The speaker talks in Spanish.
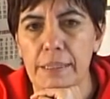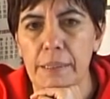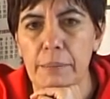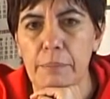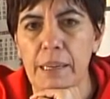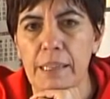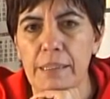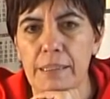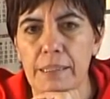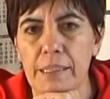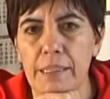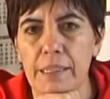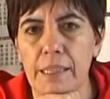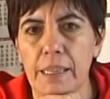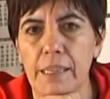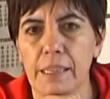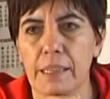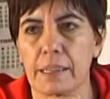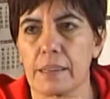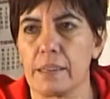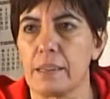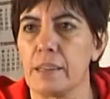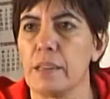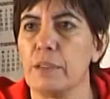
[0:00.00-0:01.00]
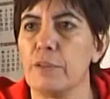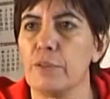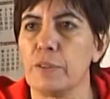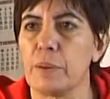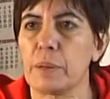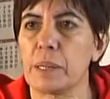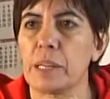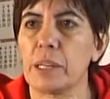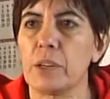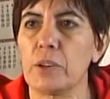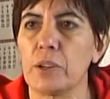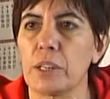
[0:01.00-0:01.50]
temáticas que desde
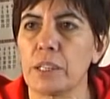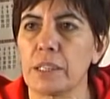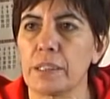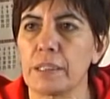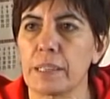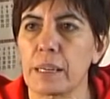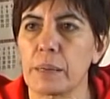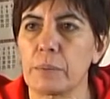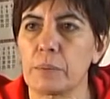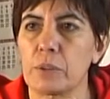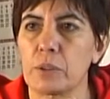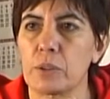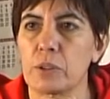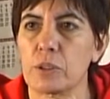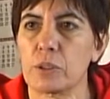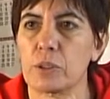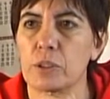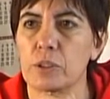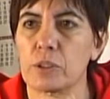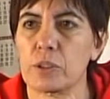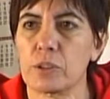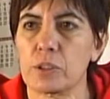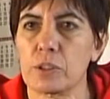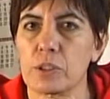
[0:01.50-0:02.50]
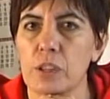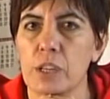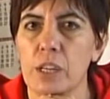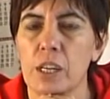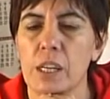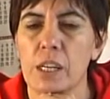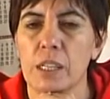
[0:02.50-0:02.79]
febrero estamos